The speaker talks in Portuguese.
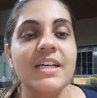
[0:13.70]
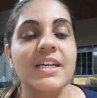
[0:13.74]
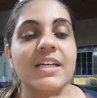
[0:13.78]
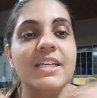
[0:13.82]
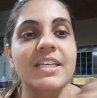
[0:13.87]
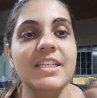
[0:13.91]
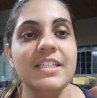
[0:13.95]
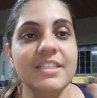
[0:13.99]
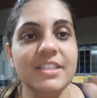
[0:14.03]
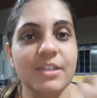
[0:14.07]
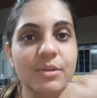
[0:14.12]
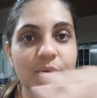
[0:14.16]

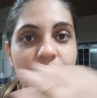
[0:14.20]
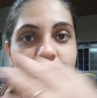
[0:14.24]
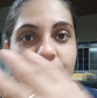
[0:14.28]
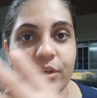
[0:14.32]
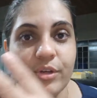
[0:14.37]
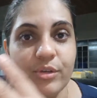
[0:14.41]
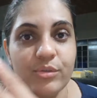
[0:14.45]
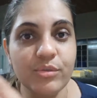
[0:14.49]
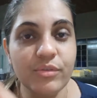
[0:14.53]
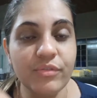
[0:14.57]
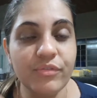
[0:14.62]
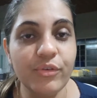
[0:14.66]
Então
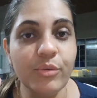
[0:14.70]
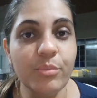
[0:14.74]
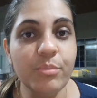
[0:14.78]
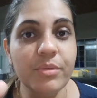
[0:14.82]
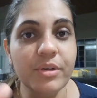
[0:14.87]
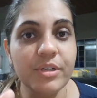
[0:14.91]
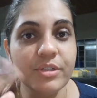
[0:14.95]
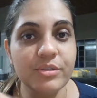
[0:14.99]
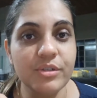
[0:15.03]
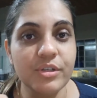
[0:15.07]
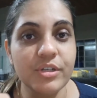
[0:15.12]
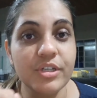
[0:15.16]
agora eu tô
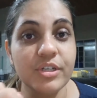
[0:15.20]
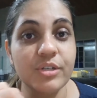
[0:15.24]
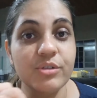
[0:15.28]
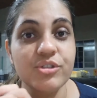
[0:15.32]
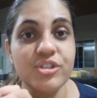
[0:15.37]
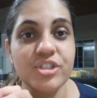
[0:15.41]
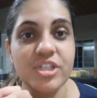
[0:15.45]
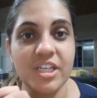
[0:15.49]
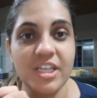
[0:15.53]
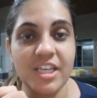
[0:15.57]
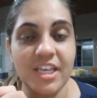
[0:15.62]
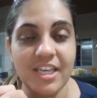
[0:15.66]
filmando a hora que eu
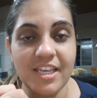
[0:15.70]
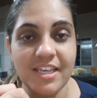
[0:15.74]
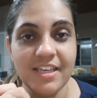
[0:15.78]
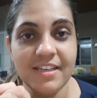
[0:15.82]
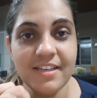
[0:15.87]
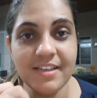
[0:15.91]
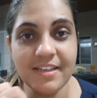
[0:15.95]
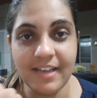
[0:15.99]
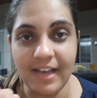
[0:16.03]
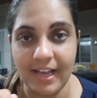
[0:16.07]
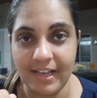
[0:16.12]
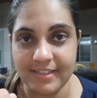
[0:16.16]
cheguei
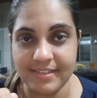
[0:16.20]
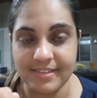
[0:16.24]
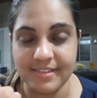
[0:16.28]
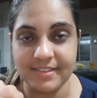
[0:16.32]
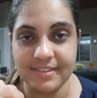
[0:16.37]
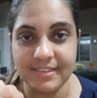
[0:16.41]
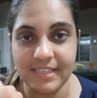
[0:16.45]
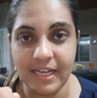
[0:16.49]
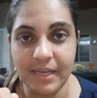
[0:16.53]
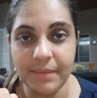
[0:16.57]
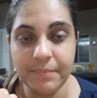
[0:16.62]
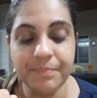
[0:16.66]
em casa,
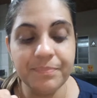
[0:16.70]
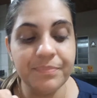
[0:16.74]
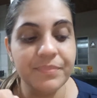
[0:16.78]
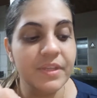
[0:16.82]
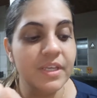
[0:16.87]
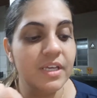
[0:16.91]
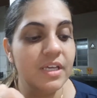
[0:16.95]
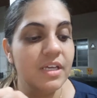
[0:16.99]
tá?